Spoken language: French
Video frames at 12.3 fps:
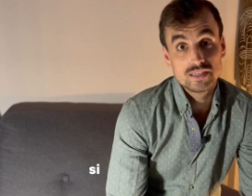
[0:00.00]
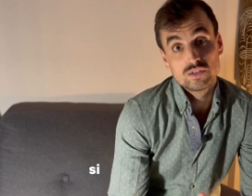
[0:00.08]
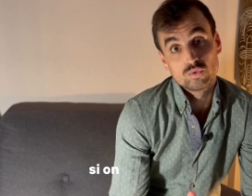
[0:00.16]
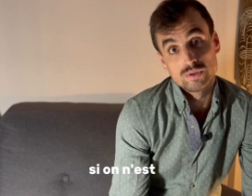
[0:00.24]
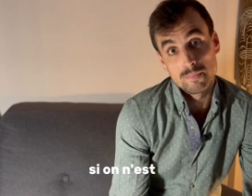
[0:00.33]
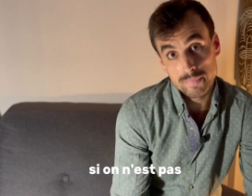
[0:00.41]

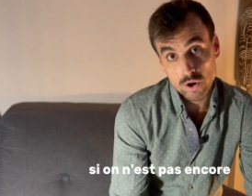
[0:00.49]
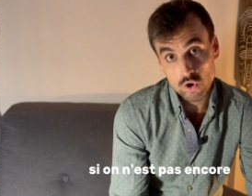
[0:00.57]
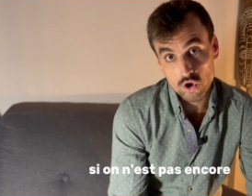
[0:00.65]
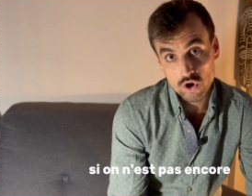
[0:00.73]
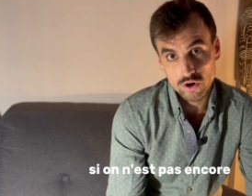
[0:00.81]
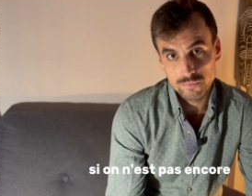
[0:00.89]
si on n'est pas
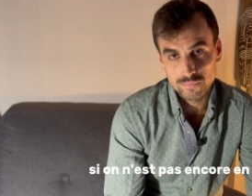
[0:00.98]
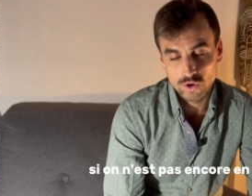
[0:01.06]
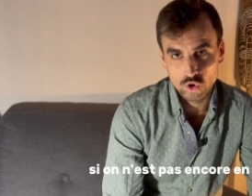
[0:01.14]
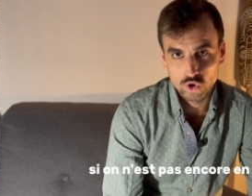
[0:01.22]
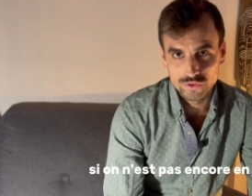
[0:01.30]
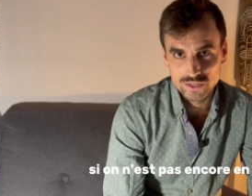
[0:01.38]
encore
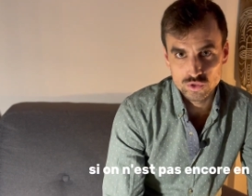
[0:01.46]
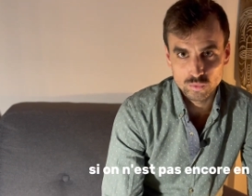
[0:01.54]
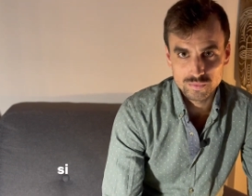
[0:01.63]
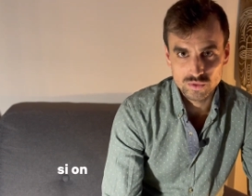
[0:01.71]
en connexion,